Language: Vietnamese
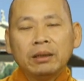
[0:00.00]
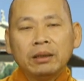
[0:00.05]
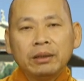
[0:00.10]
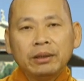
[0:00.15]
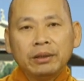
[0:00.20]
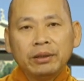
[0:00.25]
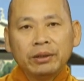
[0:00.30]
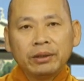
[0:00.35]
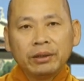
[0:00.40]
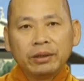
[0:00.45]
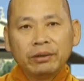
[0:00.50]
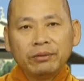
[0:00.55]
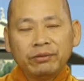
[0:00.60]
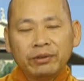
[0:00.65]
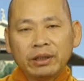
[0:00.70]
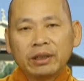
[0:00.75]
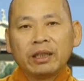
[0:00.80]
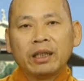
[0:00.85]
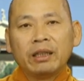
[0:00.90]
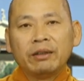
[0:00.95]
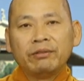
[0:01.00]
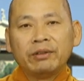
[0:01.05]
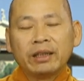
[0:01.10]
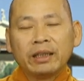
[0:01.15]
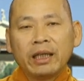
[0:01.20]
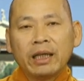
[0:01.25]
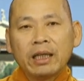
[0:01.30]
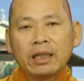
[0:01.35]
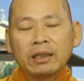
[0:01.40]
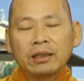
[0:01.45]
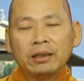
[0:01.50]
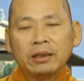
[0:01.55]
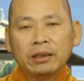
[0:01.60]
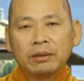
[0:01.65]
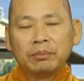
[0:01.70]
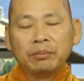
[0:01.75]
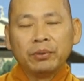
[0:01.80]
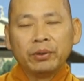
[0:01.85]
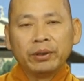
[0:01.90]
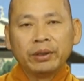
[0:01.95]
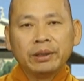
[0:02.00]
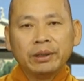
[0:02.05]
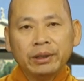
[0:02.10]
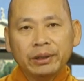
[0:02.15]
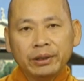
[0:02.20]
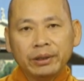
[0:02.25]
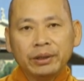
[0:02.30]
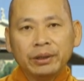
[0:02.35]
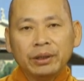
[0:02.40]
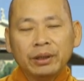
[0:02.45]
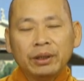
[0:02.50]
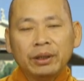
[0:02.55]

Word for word: cứ những cái việc này việc khác được mọi người